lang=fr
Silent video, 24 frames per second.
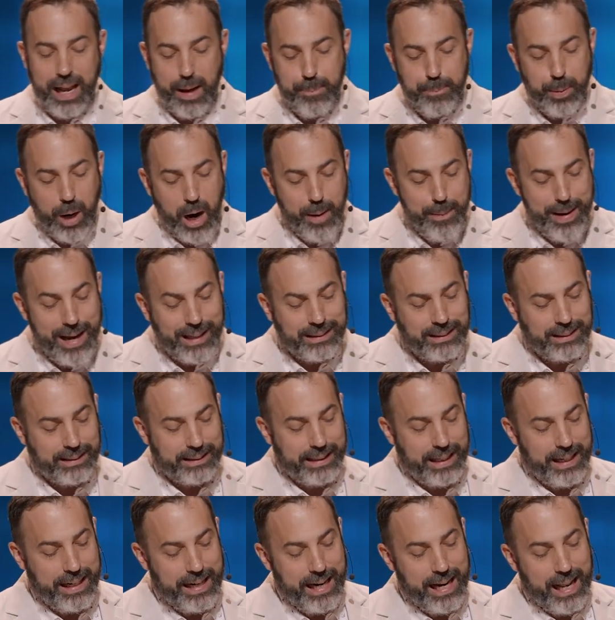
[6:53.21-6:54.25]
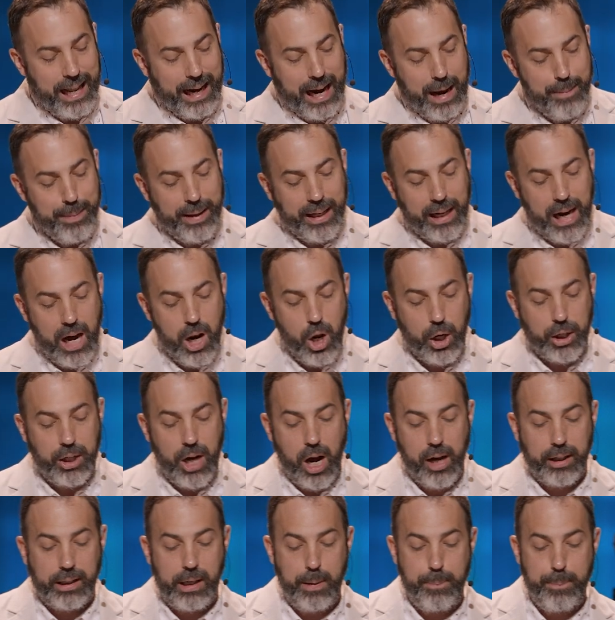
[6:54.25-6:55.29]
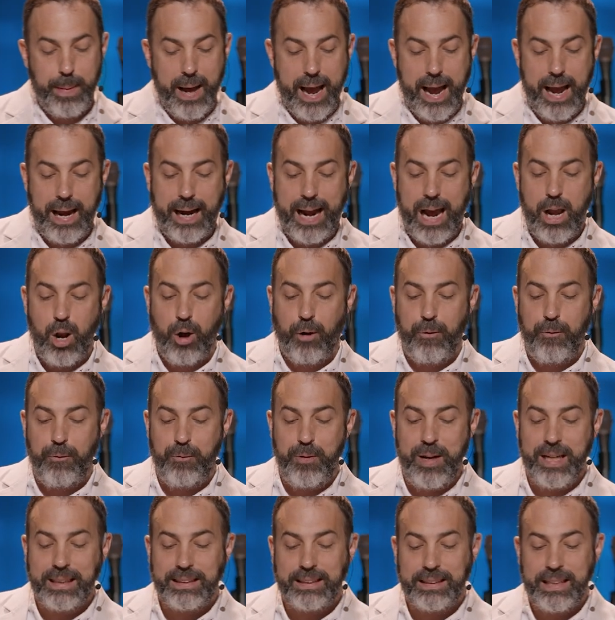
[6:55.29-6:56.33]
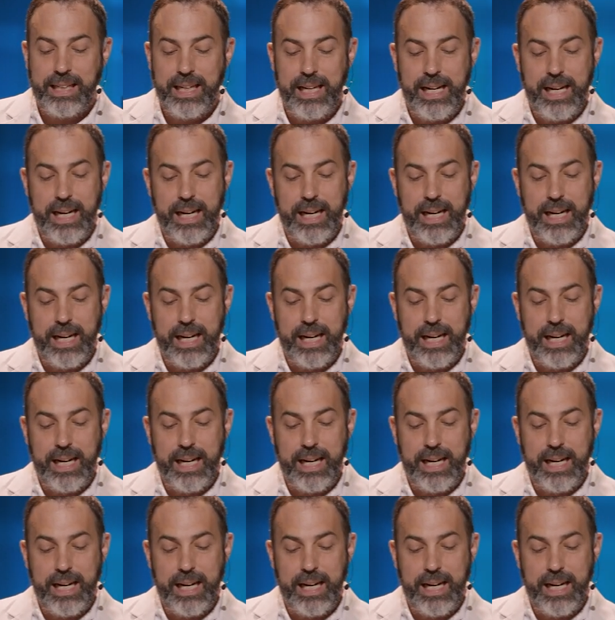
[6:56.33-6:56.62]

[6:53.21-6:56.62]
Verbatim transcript: la promesse, c'est il ramènera le cœur des pères à leurs fils